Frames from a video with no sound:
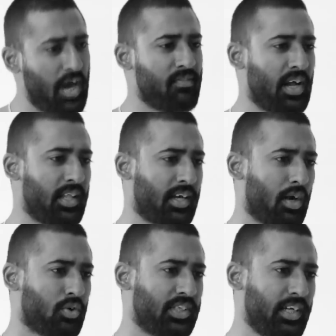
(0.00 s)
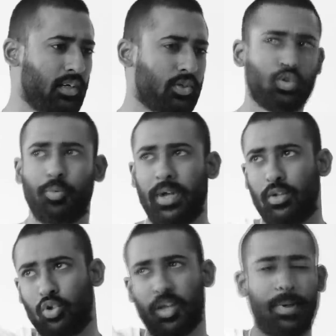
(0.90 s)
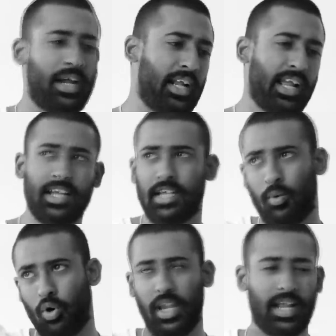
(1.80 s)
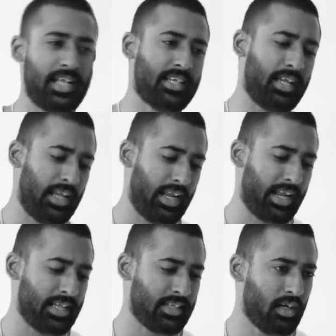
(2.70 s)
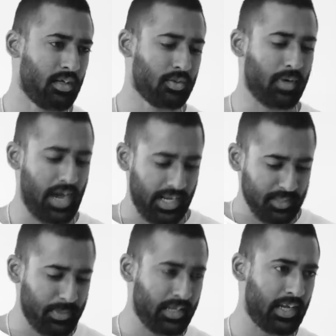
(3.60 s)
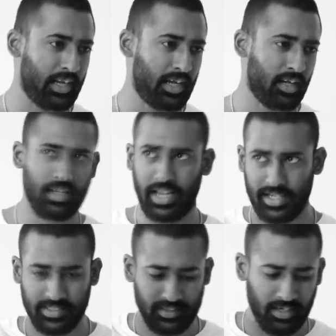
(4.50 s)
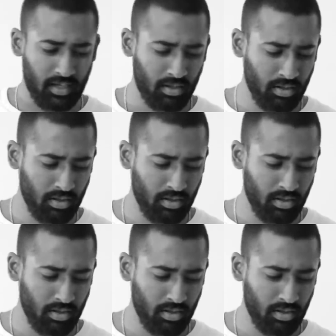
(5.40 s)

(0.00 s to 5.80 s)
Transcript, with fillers: काम वाला दिख रहा हूँ जी चुप के दूध की पैकेट लेके आ जा वो लेके आ जा ये लेके आ जा तो खाली बैठ के है ना लेके आ सकते ना